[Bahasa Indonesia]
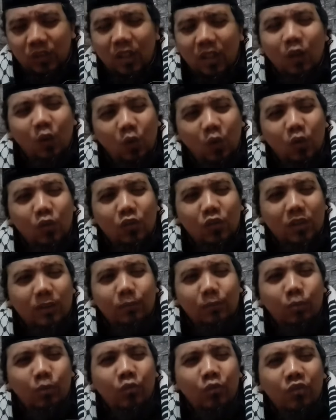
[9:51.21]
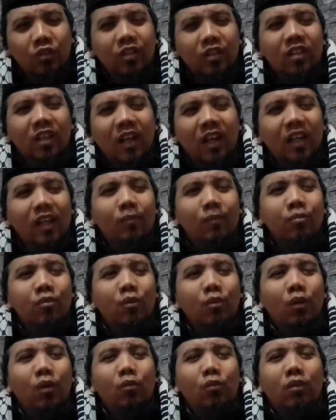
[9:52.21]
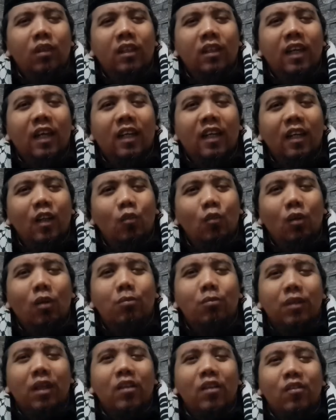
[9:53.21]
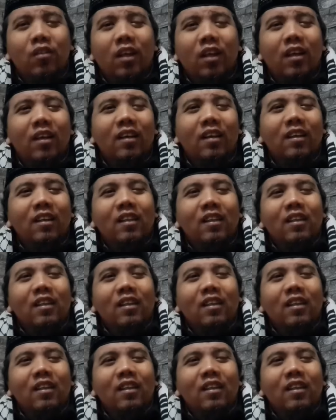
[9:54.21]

ya kontribusi terhadap suatu negara luar biasa.